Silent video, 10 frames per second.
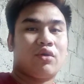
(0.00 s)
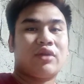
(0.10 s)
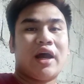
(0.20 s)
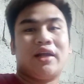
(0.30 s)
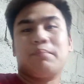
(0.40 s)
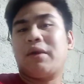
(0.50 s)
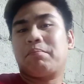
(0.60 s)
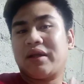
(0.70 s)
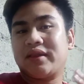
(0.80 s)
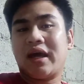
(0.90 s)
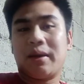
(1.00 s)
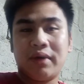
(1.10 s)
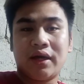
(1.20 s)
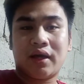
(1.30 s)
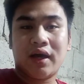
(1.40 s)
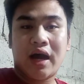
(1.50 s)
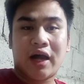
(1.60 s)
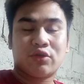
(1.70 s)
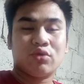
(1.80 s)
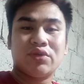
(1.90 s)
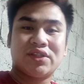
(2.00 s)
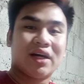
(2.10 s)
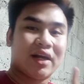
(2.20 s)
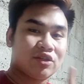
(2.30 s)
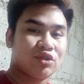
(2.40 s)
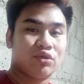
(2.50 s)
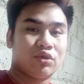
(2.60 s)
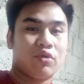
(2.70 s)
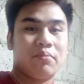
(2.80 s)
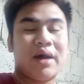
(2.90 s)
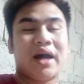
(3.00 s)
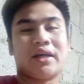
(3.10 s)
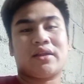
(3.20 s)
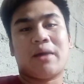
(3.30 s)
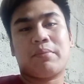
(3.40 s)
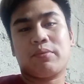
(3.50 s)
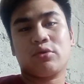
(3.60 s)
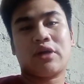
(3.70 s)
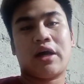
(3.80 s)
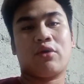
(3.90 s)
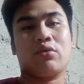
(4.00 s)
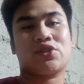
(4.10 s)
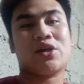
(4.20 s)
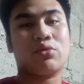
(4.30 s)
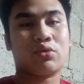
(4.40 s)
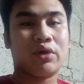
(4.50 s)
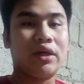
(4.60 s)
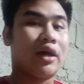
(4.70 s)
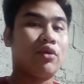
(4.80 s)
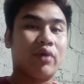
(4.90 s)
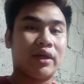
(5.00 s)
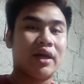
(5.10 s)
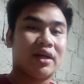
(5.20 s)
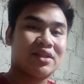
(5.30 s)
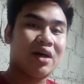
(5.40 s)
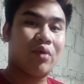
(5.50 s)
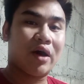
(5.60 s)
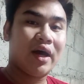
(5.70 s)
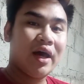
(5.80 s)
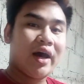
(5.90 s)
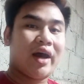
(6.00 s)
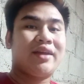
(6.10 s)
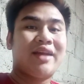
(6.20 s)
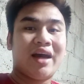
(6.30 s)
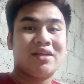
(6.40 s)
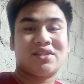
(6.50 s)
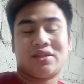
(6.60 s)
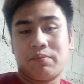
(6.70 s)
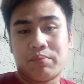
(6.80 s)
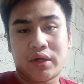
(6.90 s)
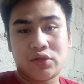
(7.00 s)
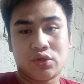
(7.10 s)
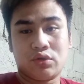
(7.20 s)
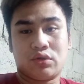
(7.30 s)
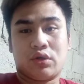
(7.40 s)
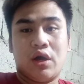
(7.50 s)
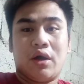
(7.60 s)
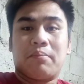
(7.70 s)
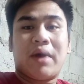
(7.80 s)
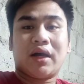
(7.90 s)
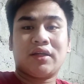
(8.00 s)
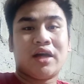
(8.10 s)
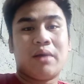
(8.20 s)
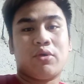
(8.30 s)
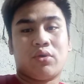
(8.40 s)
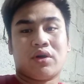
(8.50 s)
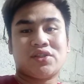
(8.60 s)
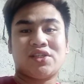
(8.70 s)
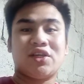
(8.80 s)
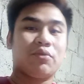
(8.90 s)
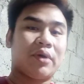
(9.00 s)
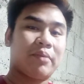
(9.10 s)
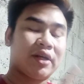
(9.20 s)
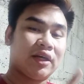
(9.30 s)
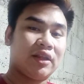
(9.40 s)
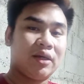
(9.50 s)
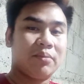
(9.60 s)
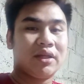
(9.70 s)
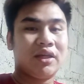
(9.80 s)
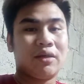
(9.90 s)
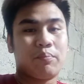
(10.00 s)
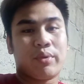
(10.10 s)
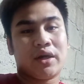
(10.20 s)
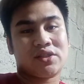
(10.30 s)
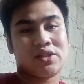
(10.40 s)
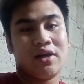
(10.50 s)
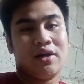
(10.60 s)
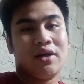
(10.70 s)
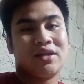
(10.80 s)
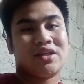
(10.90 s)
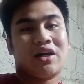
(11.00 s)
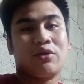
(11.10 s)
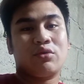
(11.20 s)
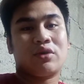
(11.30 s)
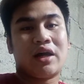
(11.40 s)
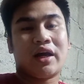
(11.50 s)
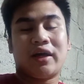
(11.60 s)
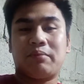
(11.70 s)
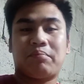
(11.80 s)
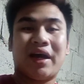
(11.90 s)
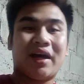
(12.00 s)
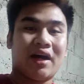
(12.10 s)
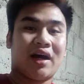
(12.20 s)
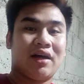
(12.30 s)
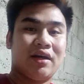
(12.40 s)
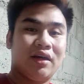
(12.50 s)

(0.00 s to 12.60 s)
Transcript: or dahil may pandemic. At yung isang rason kung bakit napapunta ng South Korea yung kanyang kanyang asawa ay dahil sa depression. Bakit kamo? Kasi sino ba naman ang hindi madidepress sa ganun kalaking pera